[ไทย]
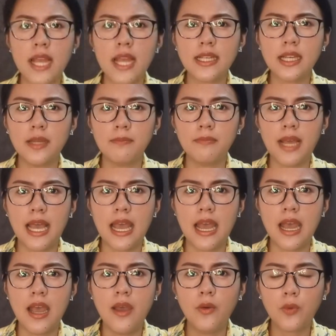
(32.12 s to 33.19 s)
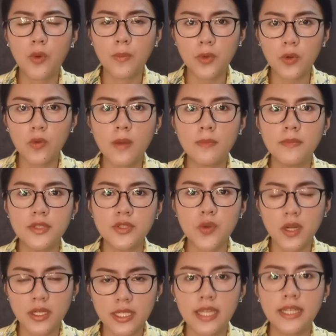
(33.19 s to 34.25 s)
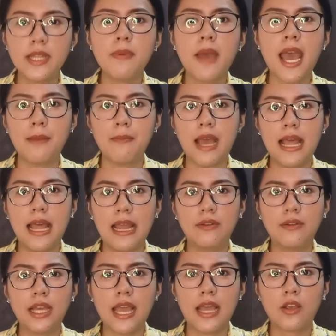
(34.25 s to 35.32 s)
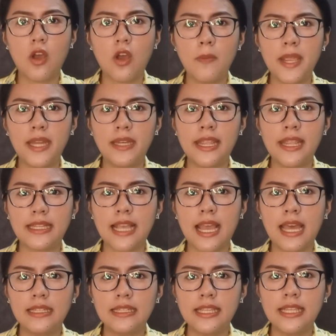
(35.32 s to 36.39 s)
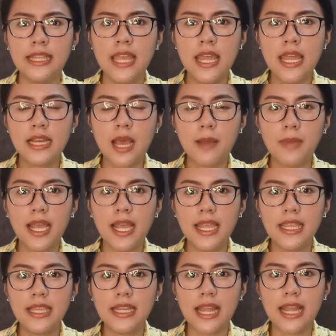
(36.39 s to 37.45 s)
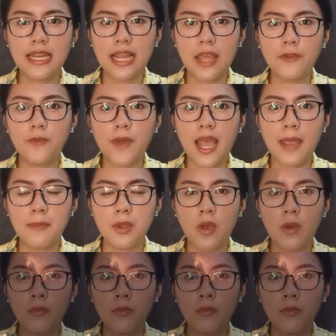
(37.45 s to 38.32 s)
ว่าเกิดมาร่วมๆช่วงเดือนที่ผ่านมาแล้วนะคะ ก็เป็นเหตุการณ์ที่ทำให้หลายๆ ฝ่ายมีค